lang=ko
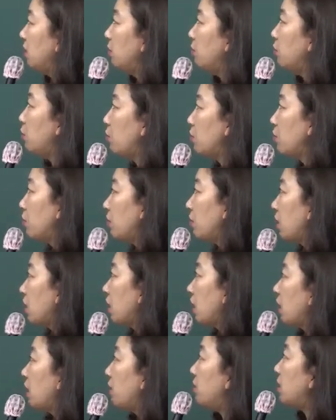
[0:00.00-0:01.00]
그럼
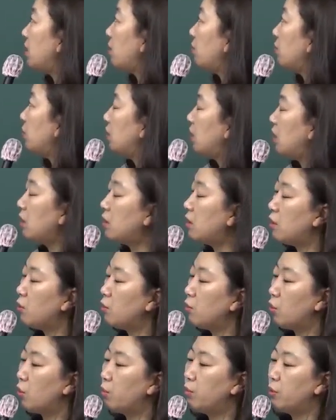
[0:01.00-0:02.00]
종속영양계 미생물은
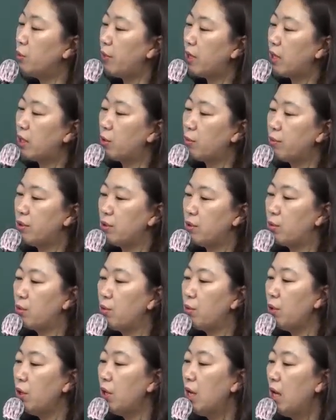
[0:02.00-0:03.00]
헤테로트로프
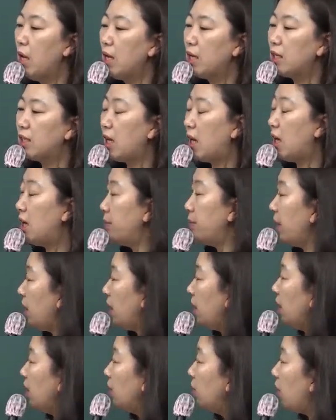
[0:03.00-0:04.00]
마이크롭스고 그
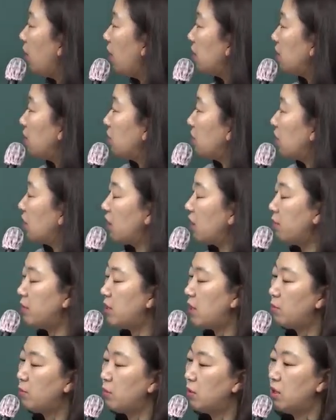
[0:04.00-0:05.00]
다음에 화학영양계
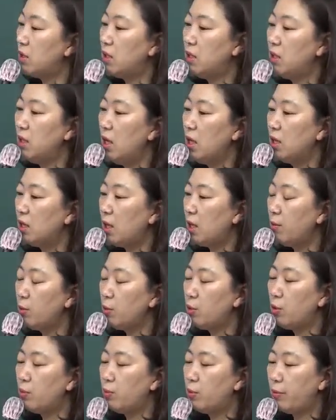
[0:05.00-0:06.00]
미생물은
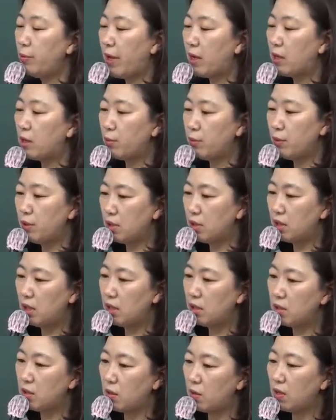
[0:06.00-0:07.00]
케모트로프 마이크롭스
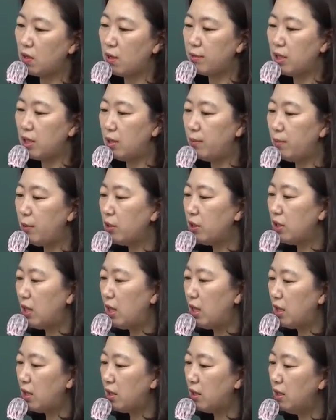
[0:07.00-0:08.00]
그래서 정답은
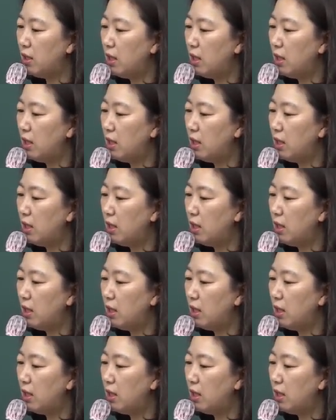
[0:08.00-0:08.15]
2번이에요.